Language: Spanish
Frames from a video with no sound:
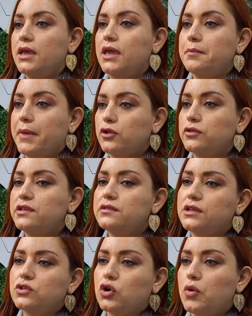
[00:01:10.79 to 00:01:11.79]
en varios
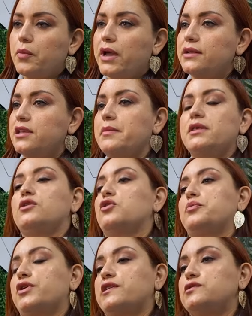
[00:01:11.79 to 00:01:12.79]
distritos, como es el tema de
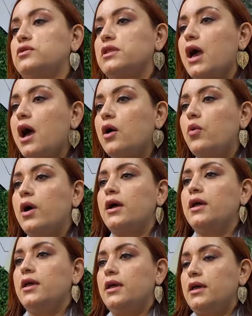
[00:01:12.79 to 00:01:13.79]
incorporación de
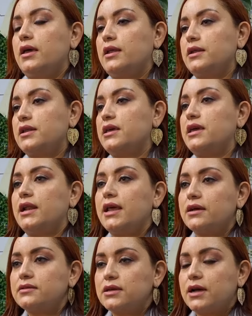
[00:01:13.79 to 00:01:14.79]
agua, energía
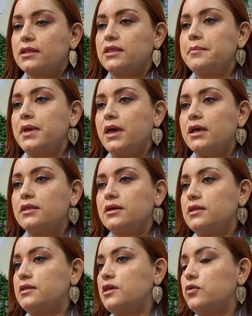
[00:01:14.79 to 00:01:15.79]
eléctrica también,
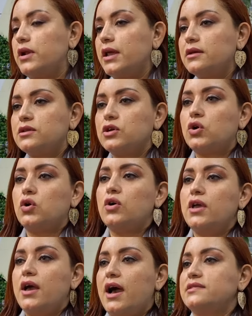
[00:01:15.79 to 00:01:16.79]
tendido eléctrico,
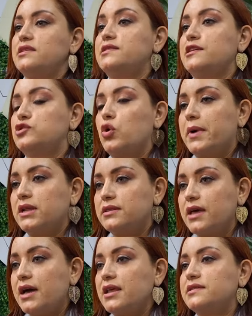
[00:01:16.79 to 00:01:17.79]
asistencia
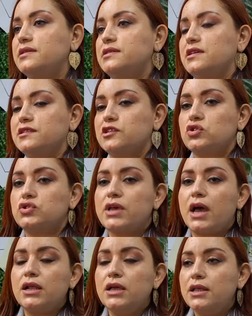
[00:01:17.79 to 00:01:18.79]
humanitaria, asistencia
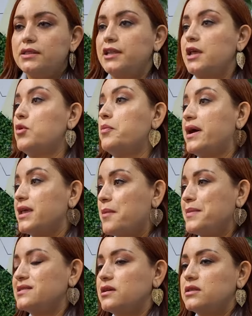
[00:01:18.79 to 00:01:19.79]
social, tenemos varias
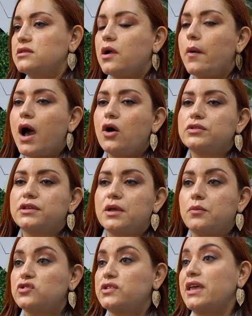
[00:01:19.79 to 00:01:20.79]
mesas de trabajo,
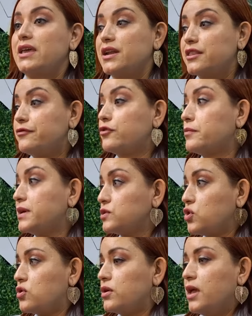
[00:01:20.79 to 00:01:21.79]
tenemos taller de
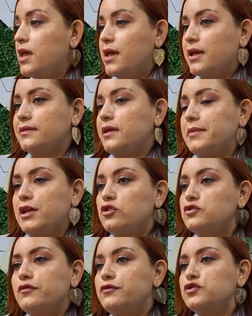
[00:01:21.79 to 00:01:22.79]
formación, que tal vez no
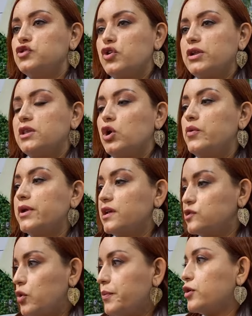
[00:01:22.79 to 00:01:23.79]
son funciones de
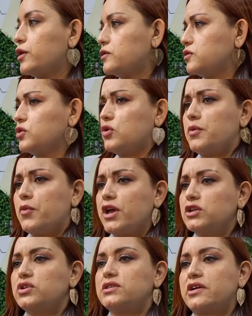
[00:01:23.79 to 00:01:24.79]
gobernación, pero que nosotros lo hemos
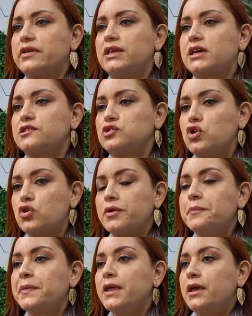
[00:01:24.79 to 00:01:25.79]
hecho a través de gestión.
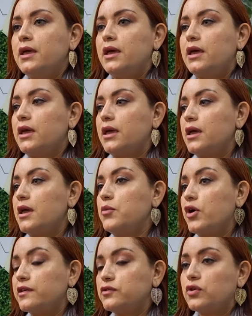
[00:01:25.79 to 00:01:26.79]
Eh,
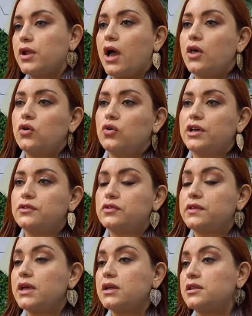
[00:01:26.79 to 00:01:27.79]
hemos gestionado estos
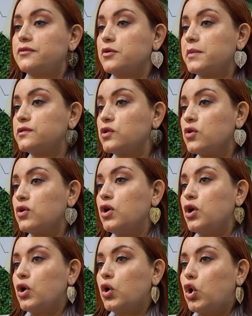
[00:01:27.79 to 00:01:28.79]
talleres de formación
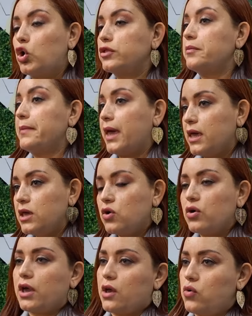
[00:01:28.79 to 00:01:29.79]
con
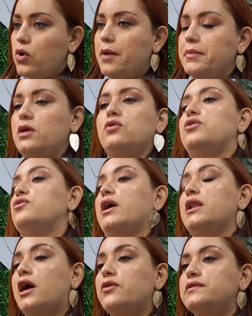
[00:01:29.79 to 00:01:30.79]
México, que es un amigo y un
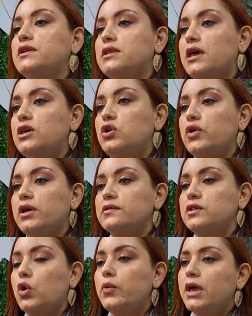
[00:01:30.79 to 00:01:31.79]
aliado estratégico de
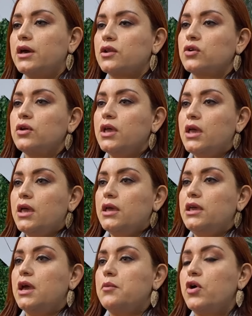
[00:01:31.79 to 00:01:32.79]
este gobierno,
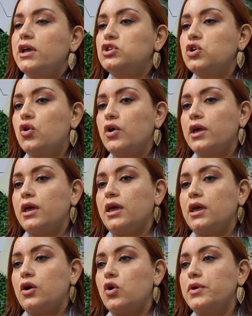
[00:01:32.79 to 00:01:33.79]
y hemos hecho
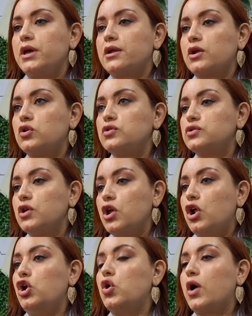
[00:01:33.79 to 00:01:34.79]
eh, gobiernos
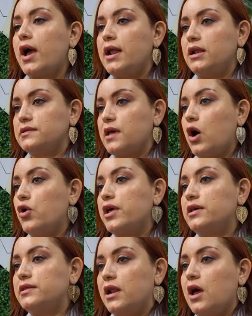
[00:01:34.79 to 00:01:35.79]
locales ahora
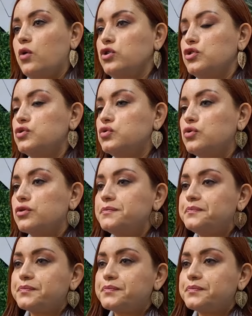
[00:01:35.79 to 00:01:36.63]
desde la Unión Sur.